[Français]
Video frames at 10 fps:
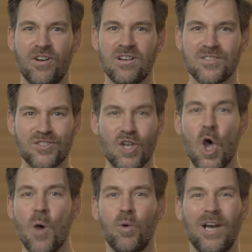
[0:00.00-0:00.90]
France
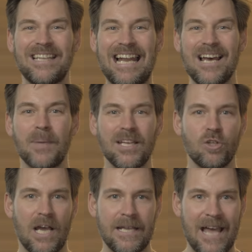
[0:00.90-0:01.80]
pour être à l'abri
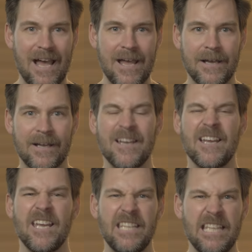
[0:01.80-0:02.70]
de la guerre
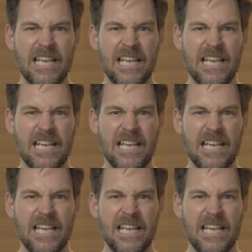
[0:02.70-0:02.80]
et des